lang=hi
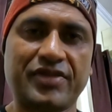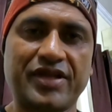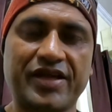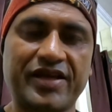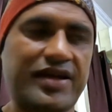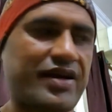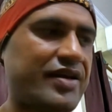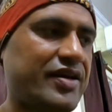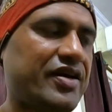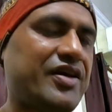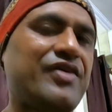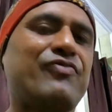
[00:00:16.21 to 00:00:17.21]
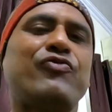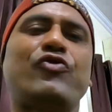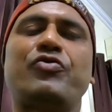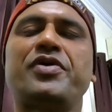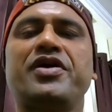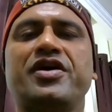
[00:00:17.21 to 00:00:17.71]
लेके आए हैं
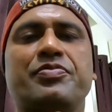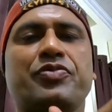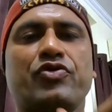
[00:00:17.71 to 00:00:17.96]
वो भी एक